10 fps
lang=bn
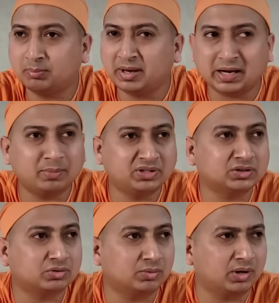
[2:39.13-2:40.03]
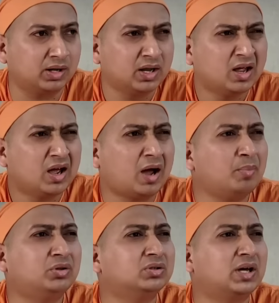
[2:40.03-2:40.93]
মেয়েরা বিশেষ করে বলে
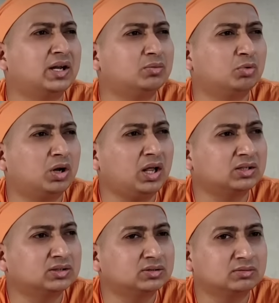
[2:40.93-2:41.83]
আমি তো জানেন মহারাজ